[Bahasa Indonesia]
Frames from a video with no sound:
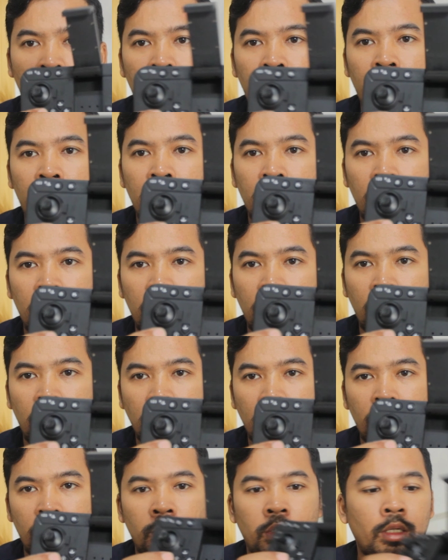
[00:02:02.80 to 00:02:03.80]
nih apa nih ya, nggak
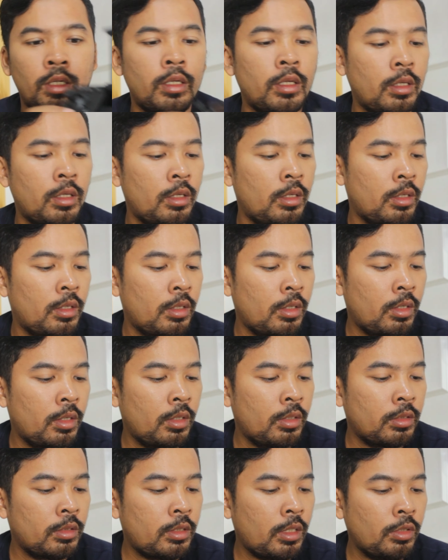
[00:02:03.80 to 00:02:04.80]
tahu nih.
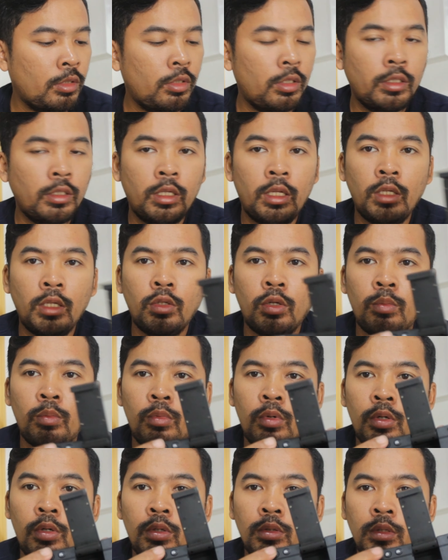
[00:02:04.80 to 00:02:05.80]
Selanjutnya kita lihat
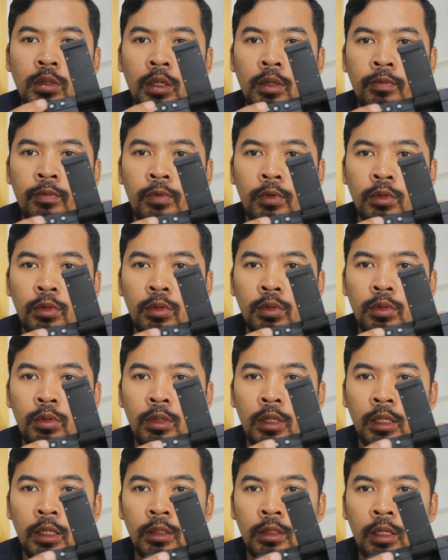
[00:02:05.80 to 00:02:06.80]
tombol take foto
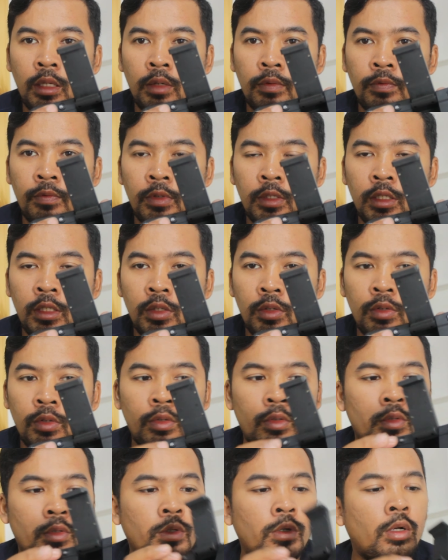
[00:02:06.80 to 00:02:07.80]
dan take video.
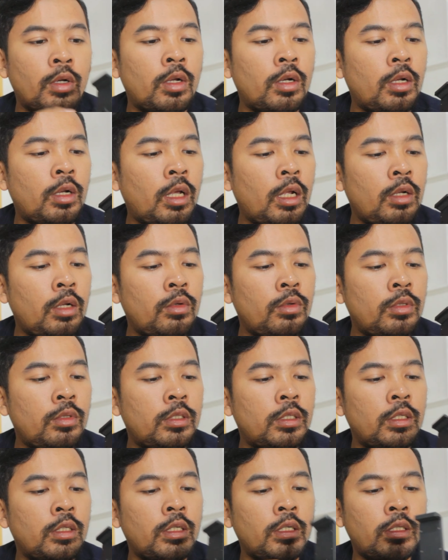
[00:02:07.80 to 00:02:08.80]
Lalu di
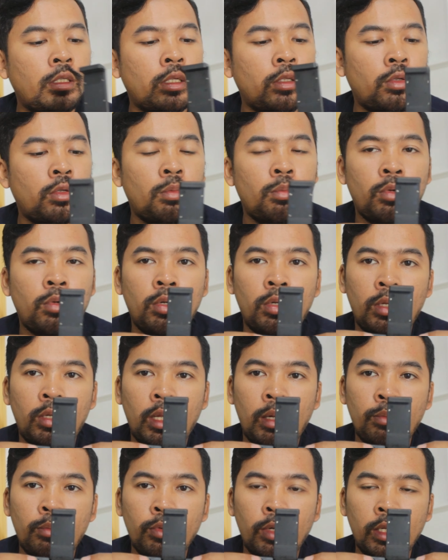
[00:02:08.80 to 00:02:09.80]
sini kita tombol
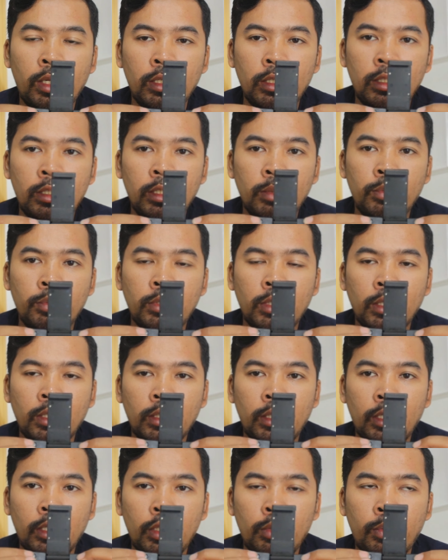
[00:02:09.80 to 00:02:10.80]
lampu LED-nya bisa
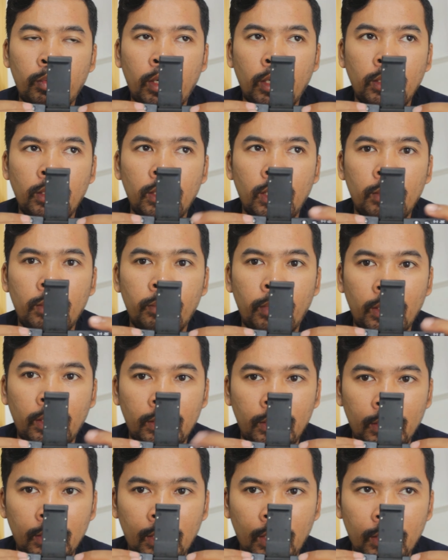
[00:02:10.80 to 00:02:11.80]
kita hidupkan dan
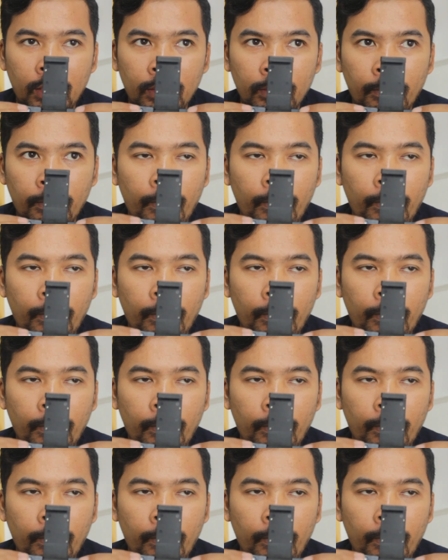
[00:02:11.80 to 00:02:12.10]
matikan